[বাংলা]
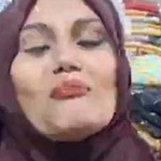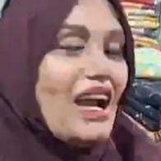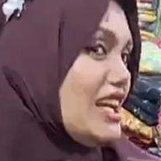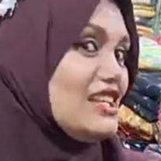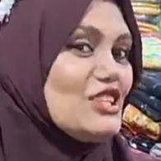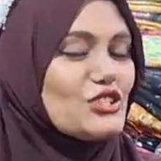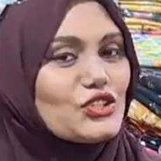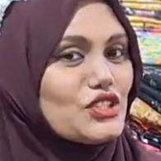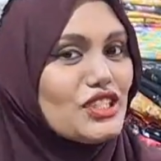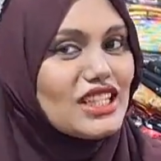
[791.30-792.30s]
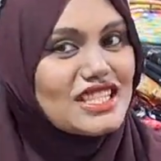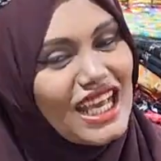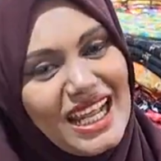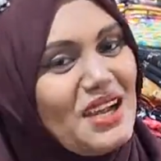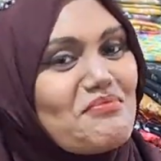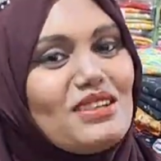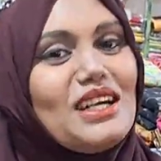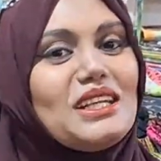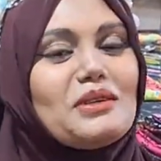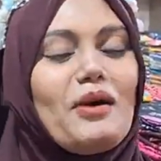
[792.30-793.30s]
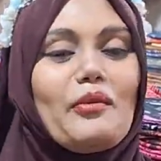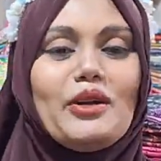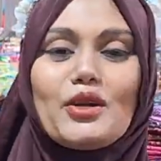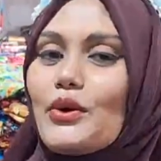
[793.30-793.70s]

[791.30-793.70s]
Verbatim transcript: বাংলাদেশের চৌষট্টিটা জেলায় আপনারা নিতে পারবেন